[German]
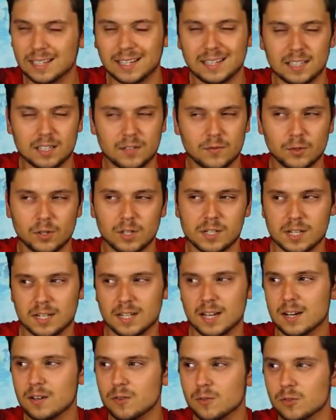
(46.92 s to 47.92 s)
Nein, nicht wirklich einen
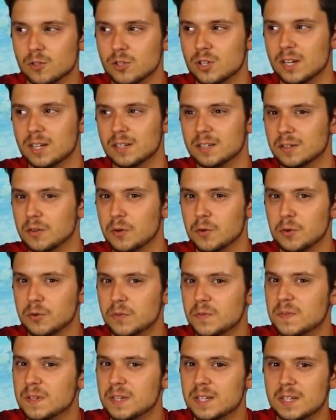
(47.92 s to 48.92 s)
Handlungsstrang.
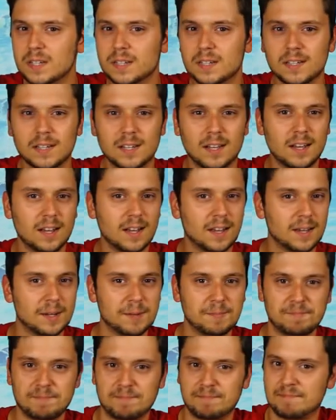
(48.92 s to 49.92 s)
Irgendwie
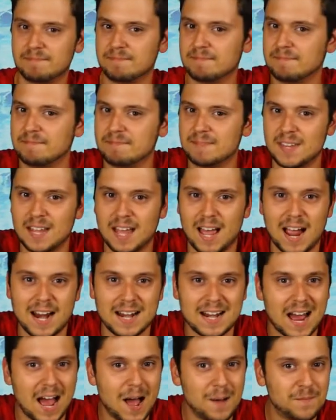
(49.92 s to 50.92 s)

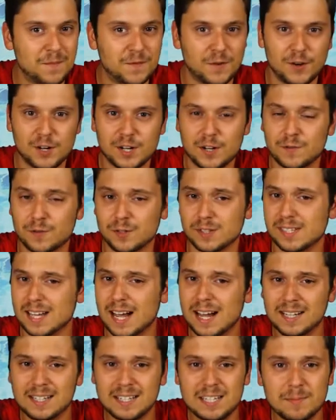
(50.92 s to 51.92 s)
eine Abfolge von
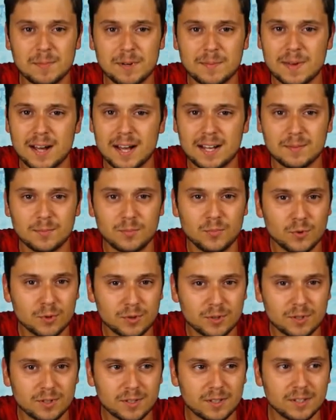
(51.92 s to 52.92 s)
Sachen, die man machen
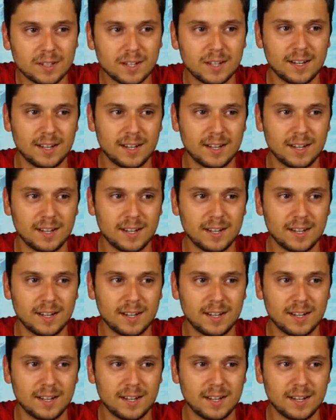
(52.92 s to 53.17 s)
muss.